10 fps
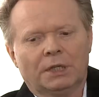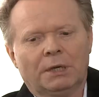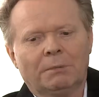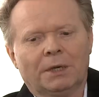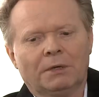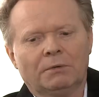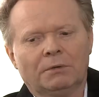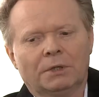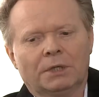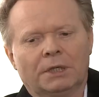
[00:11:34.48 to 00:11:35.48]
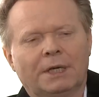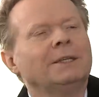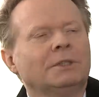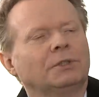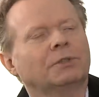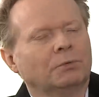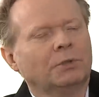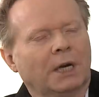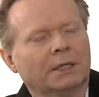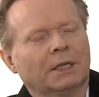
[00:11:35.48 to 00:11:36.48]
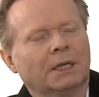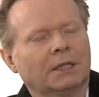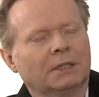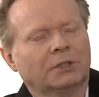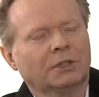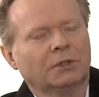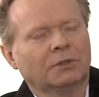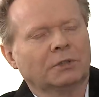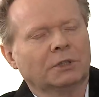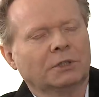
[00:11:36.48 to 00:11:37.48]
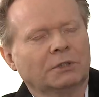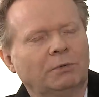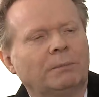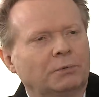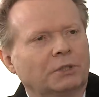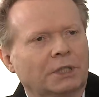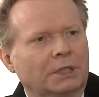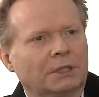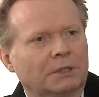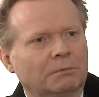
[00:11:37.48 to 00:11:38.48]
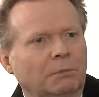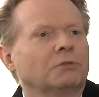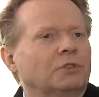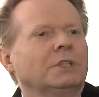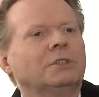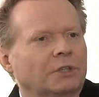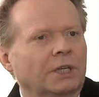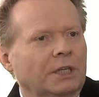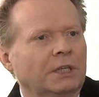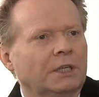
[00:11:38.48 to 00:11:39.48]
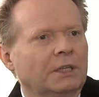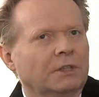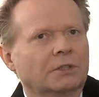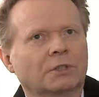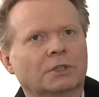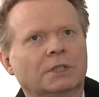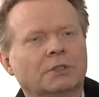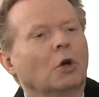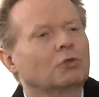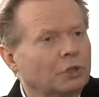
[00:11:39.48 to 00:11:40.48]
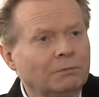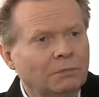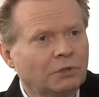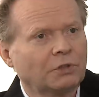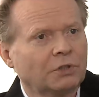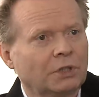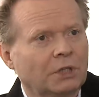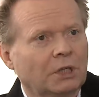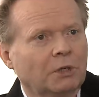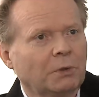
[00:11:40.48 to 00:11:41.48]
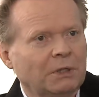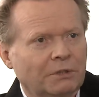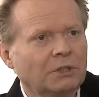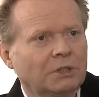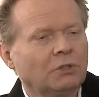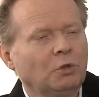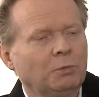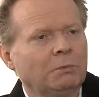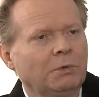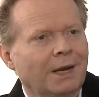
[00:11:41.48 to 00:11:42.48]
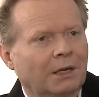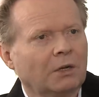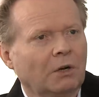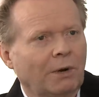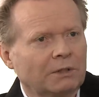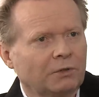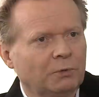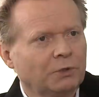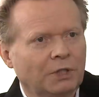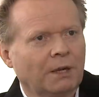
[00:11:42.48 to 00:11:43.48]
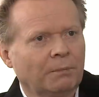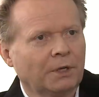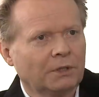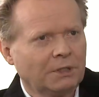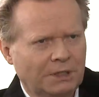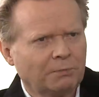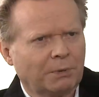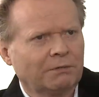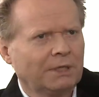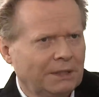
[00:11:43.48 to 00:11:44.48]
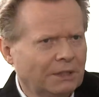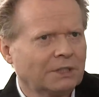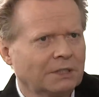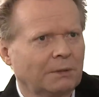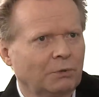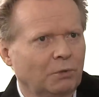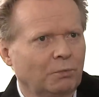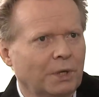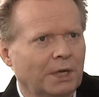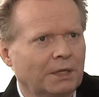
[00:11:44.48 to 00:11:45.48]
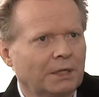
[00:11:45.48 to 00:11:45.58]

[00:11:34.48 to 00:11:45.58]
nie mają chęci słuchania czegoś, co jest głębsze, mądrzejsze, co jest o czymś, ponieważ gdzieś lubimy lekko, łatwo i przyjemnie. To jest też prawda, ja też czasami lubię.